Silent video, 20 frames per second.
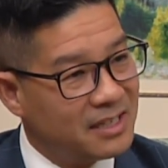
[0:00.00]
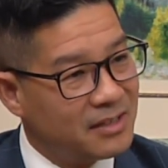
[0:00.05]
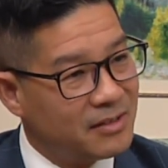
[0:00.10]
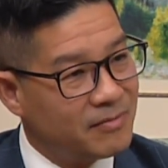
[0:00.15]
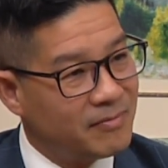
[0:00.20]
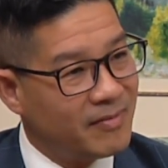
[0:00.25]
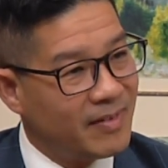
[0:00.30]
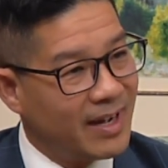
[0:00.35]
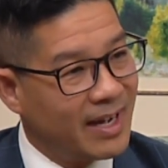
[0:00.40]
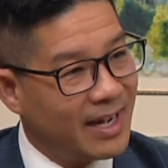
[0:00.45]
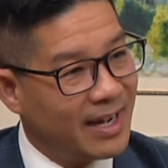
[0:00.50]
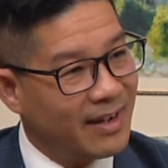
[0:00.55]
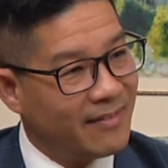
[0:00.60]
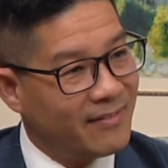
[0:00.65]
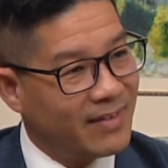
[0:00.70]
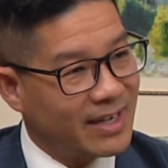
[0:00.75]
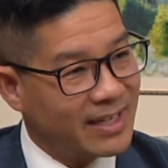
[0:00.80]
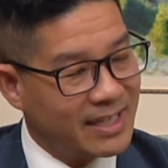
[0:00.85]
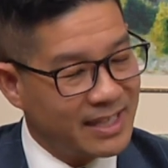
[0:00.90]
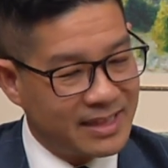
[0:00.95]
và
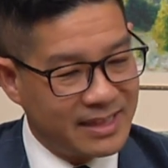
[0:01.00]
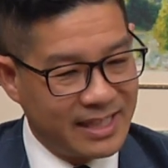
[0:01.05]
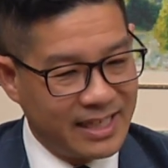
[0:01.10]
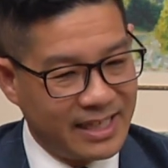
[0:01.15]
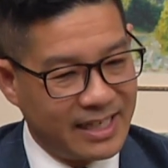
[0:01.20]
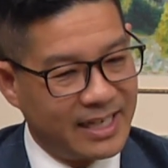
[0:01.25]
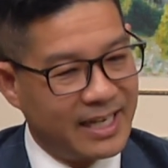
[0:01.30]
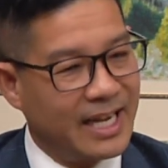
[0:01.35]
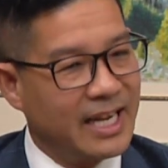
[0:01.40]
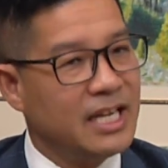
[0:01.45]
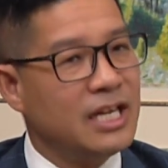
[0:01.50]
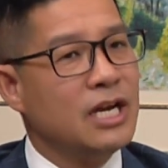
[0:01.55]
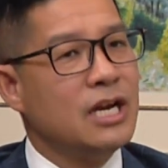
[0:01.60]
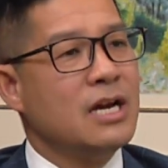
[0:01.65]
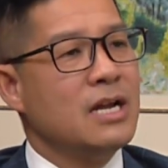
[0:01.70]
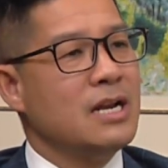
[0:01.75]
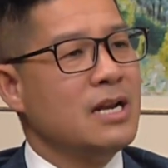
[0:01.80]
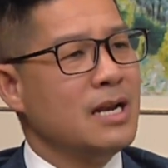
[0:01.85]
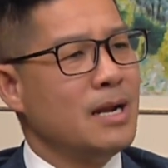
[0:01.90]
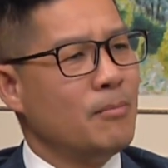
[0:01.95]
và cái tiền này
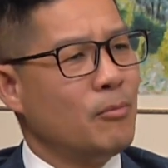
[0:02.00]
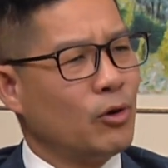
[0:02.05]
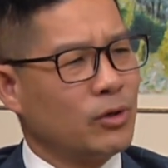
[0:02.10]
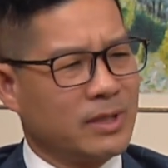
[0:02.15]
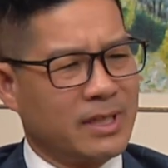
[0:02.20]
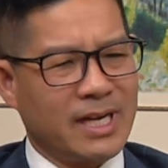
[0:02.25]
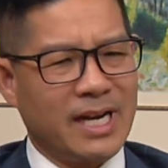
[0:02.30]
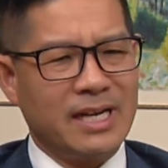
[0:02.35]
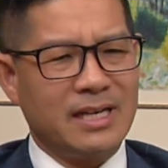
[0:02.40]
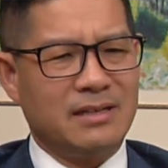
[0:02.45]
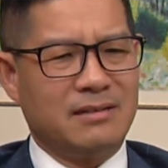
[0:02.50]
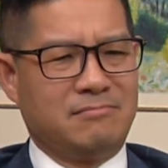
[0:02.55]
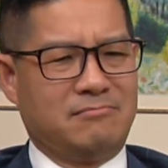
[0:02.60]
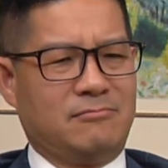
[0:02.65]
là một cách